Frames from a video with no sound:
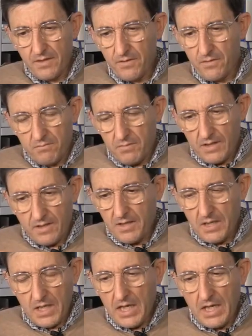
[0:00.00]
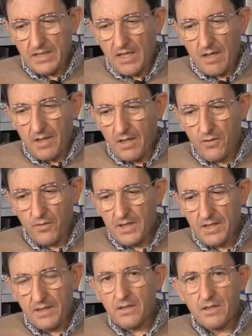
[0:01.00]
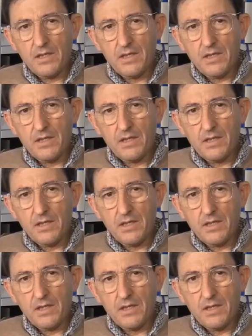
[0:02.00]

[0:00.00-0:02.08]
Chico eh, eh, el trabajo de,